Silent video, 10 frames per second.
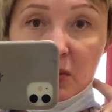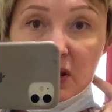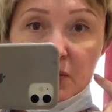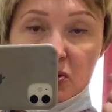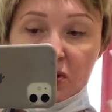на
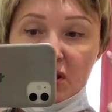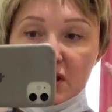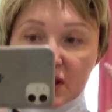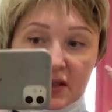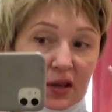меня, почему-то
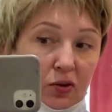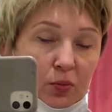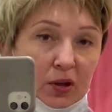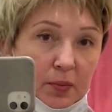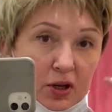с лица на
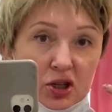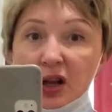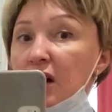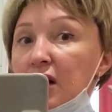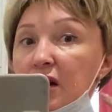меня прошла.